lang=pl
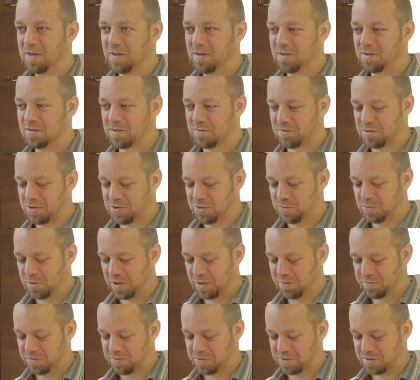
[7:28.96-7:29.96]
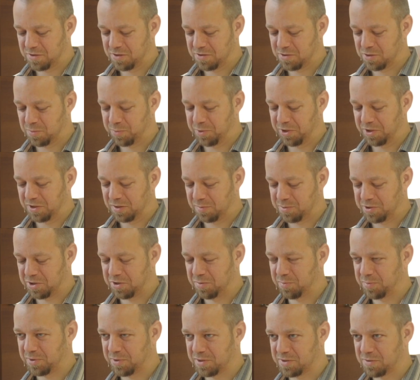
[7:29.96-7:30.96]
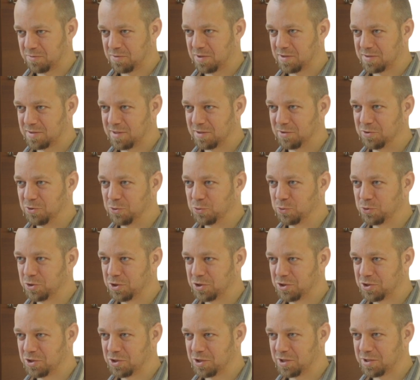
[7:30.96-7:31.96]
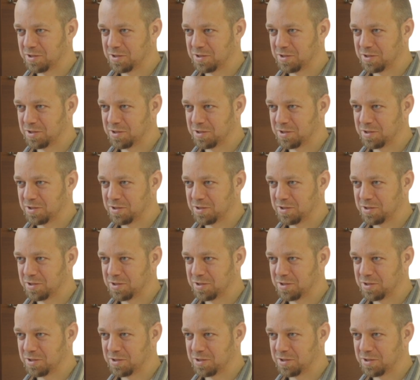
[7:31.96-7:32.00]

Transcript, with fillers: I zawsze się udaje? Wszystko jest dopięte przed imprezą na ostatni guzik? No zawsze